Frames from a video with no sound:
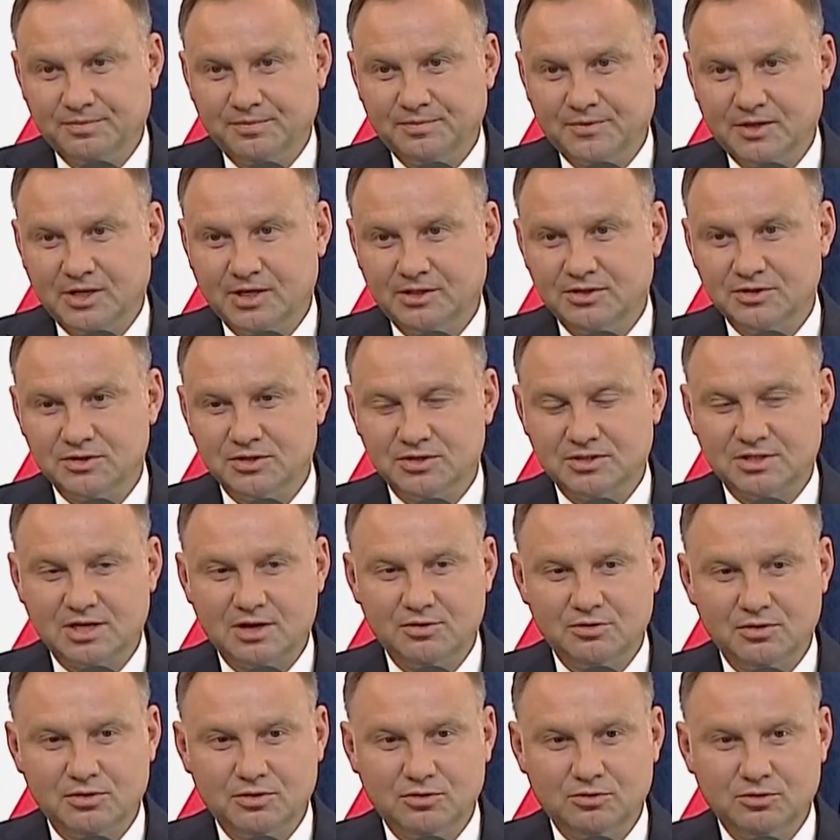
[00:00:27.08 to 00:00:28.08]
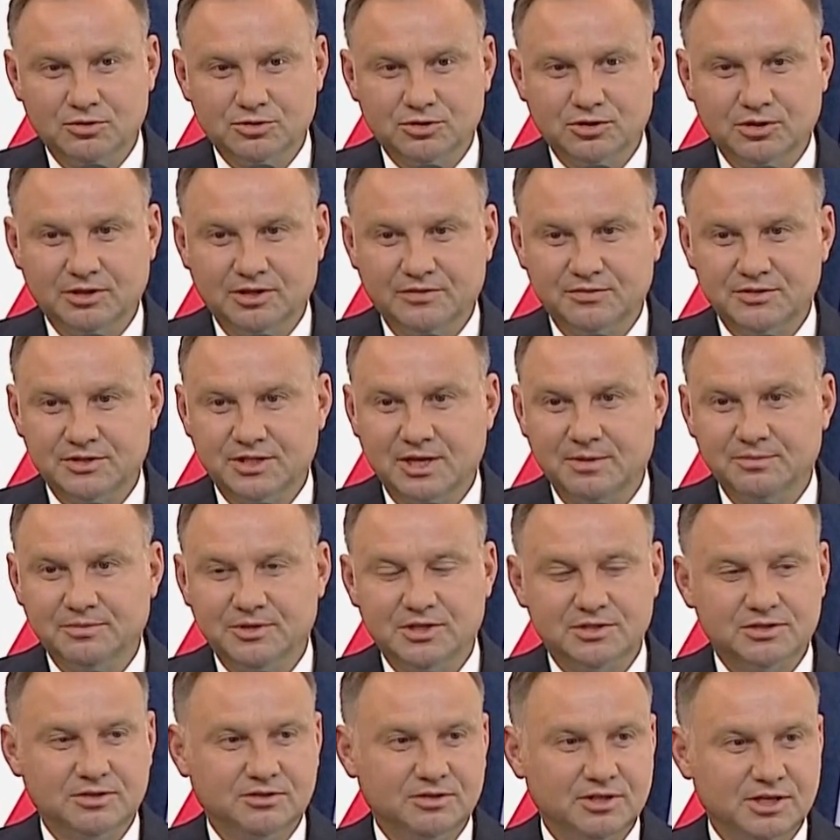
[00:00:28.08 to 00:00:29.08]
kiedy zostały ogłoszone
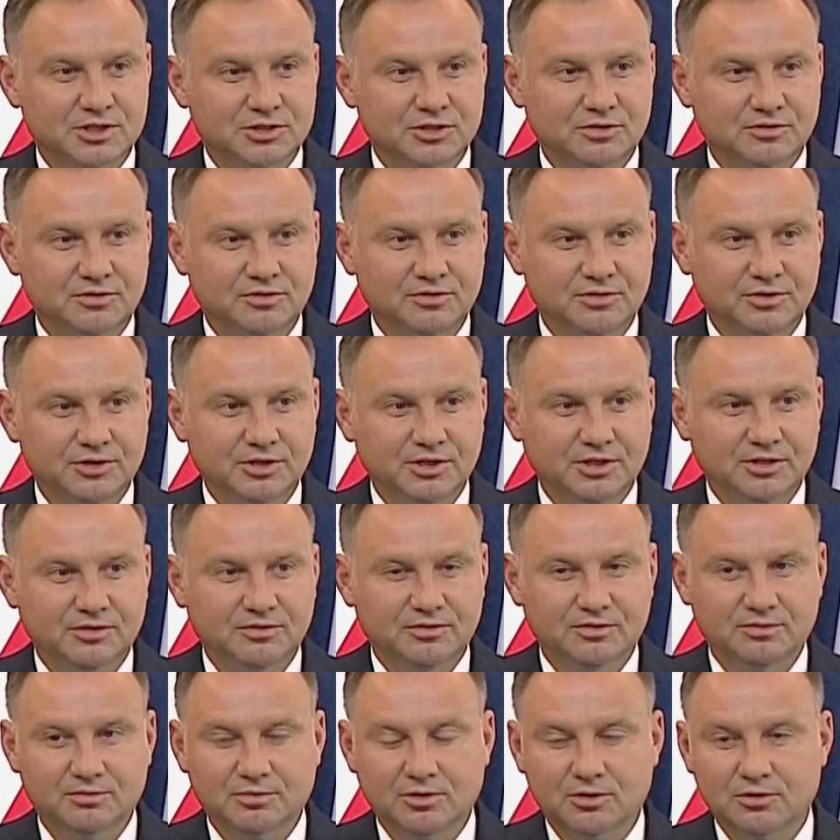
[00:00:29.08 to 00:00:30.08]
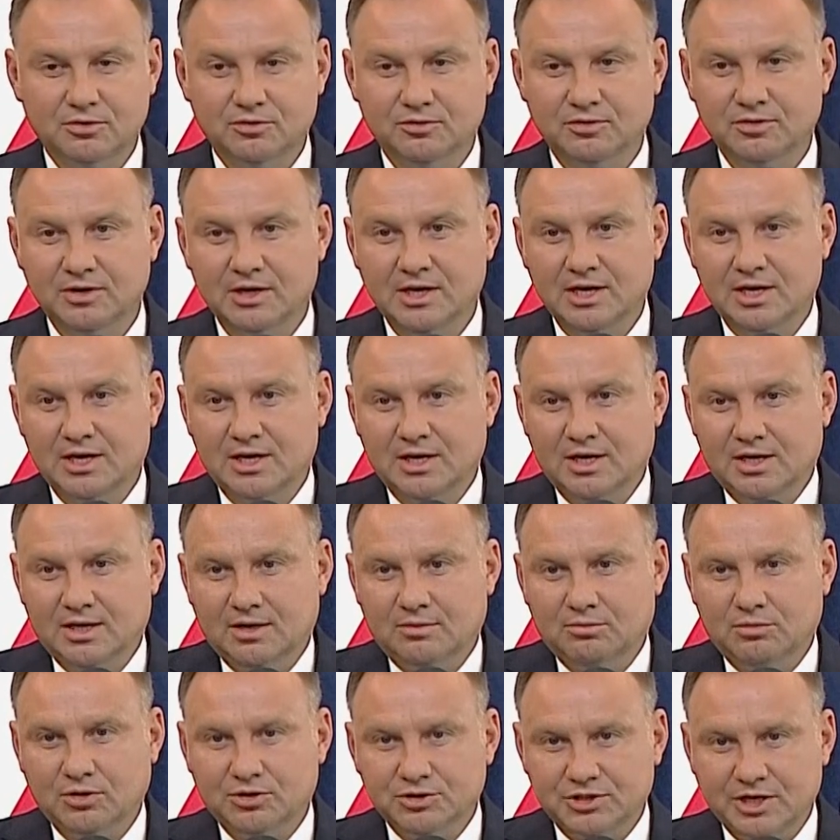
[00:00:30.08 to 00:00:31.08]
wstępne sondażowe wyniki wyborów,
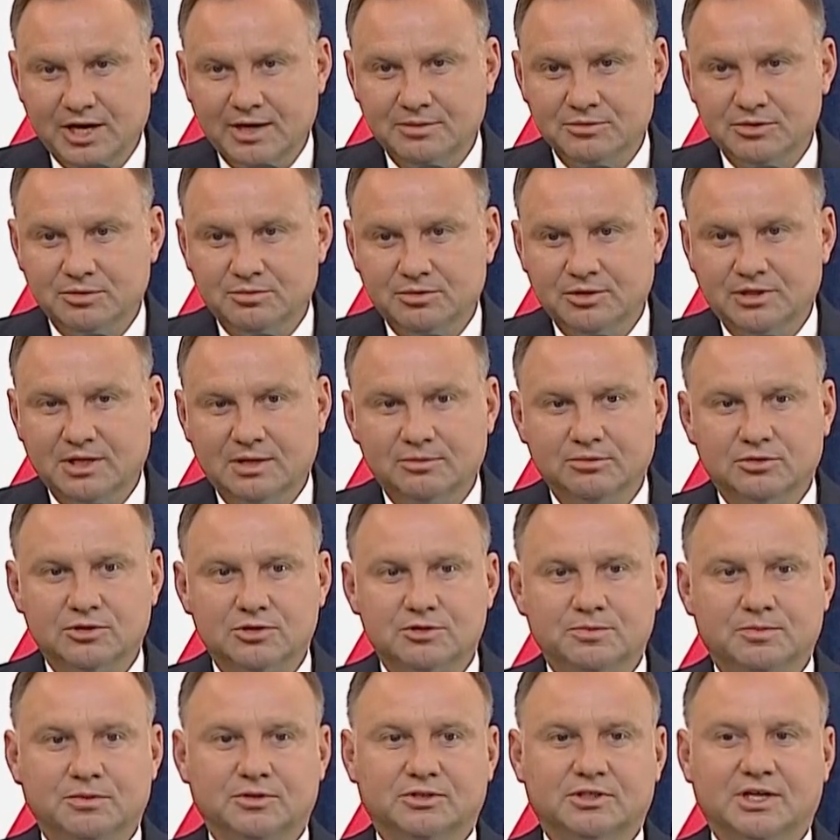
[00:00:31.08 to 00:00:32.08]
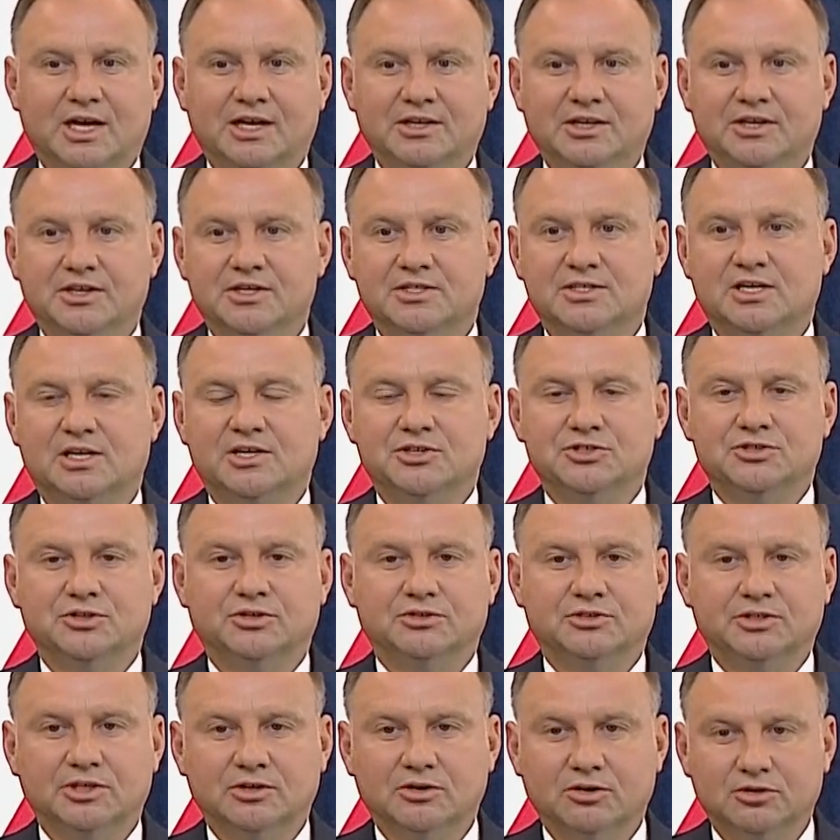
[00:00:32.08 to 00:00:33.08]
bo chciałem, żeby tamto spotkanie, niezależnie
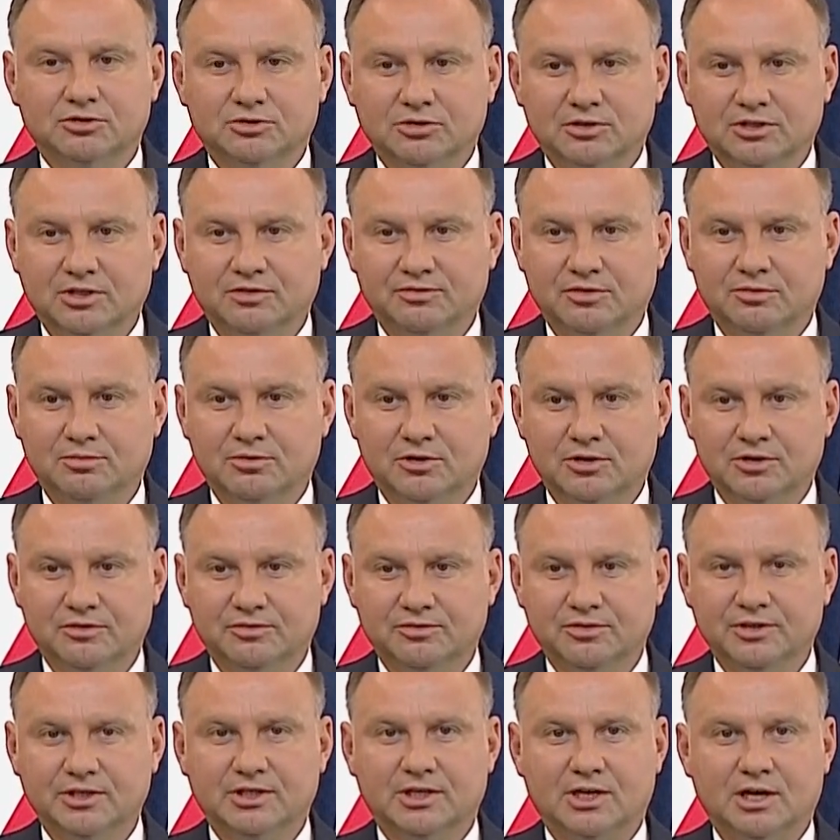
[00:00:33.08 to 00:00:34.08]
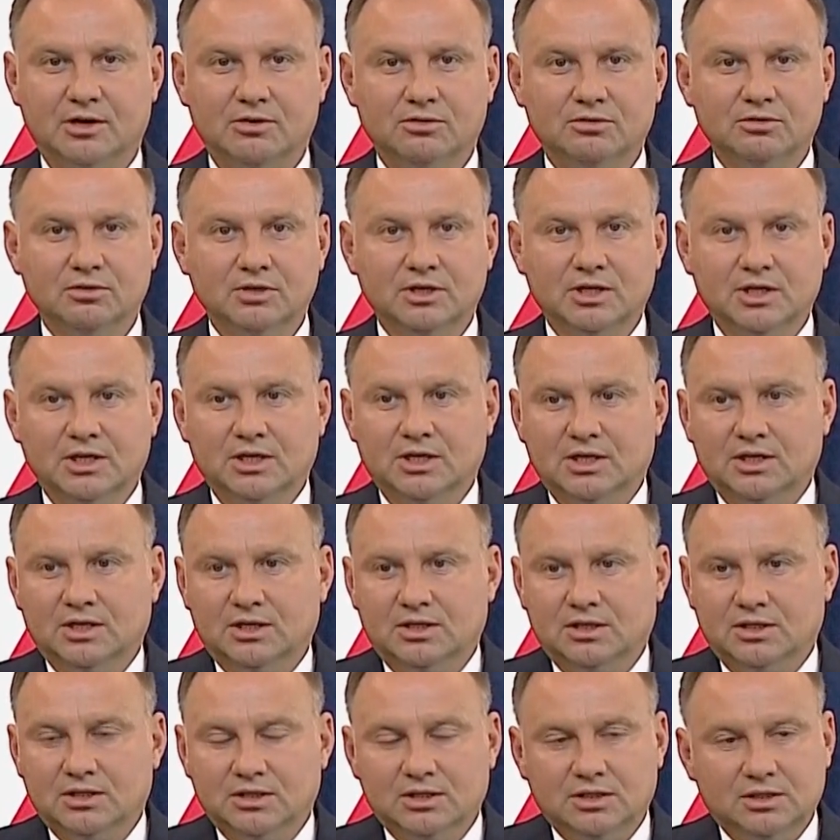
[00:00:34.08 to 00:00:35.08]
od tego, kto te wybory wygrał,
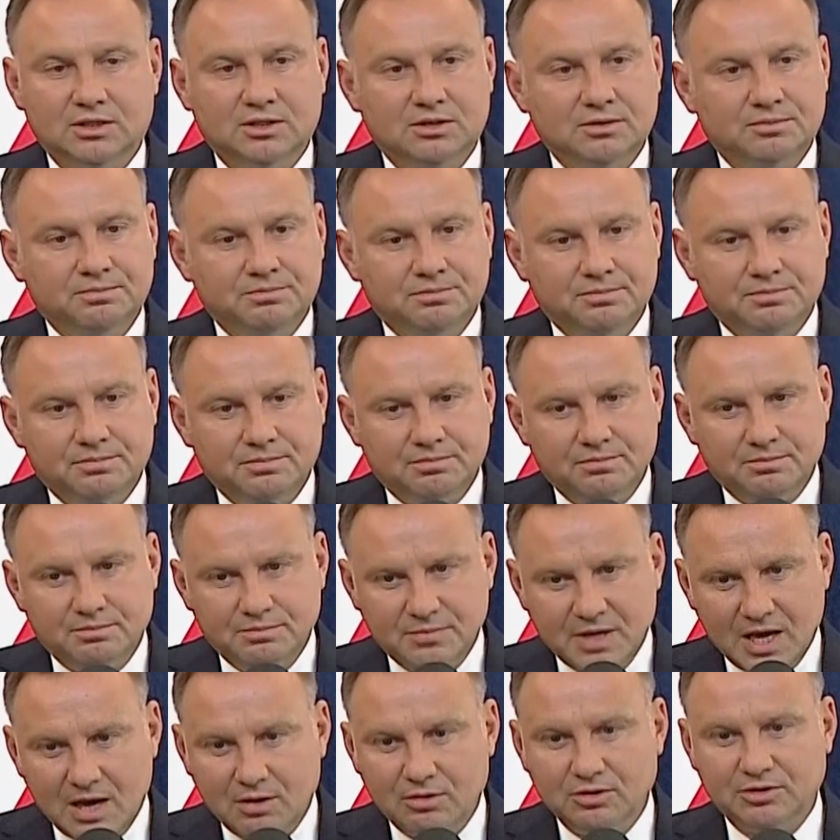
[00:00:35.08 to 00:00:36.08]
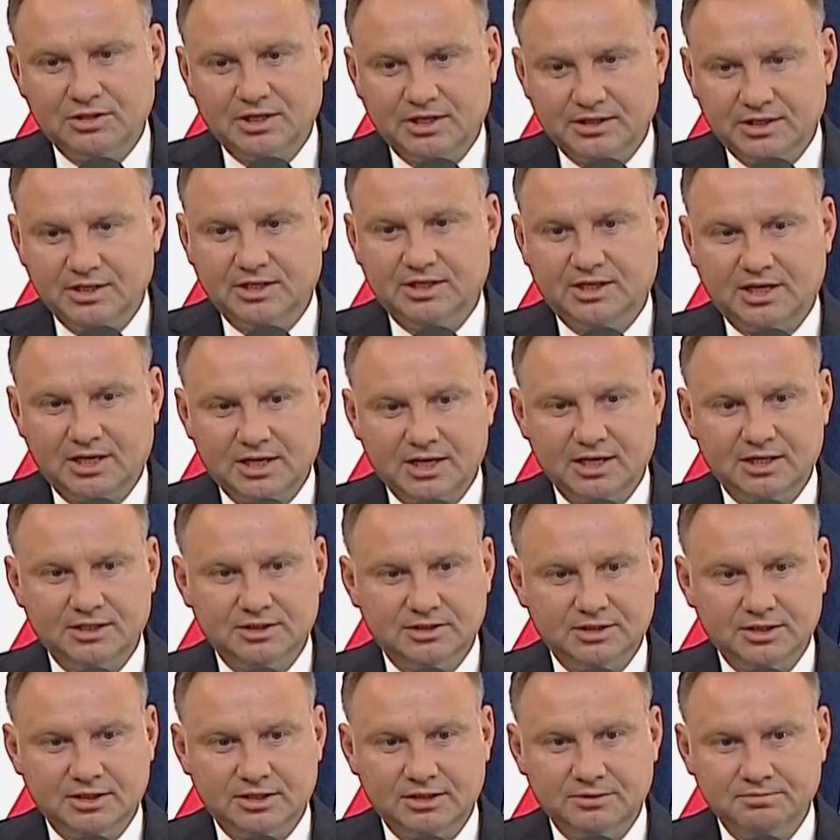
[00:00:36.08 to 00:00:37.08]
E, miało taki
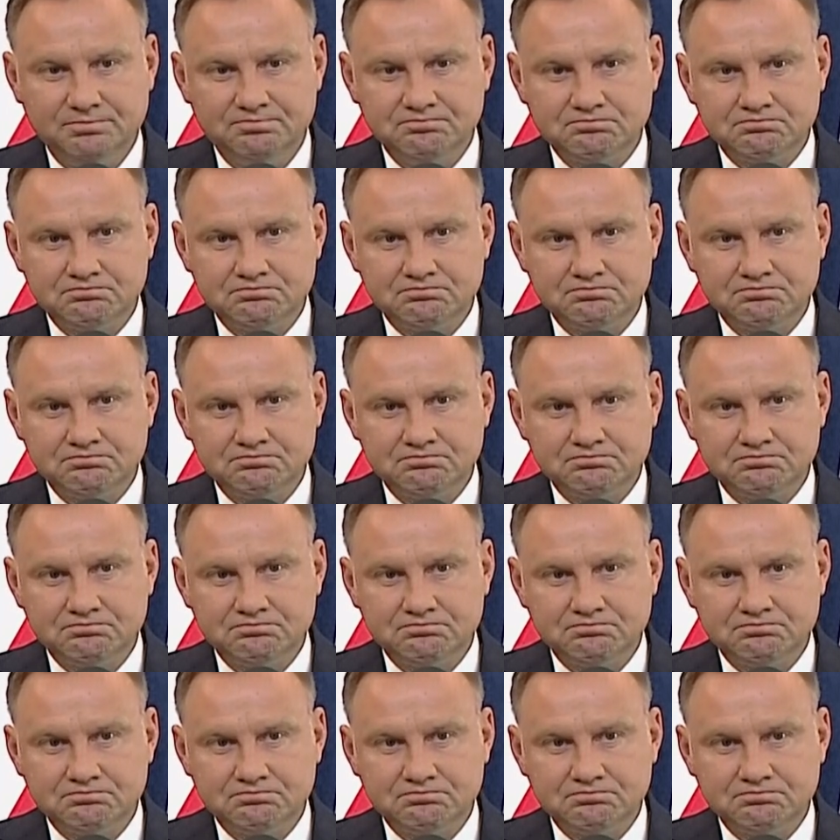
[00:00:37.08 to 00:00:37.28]
charakter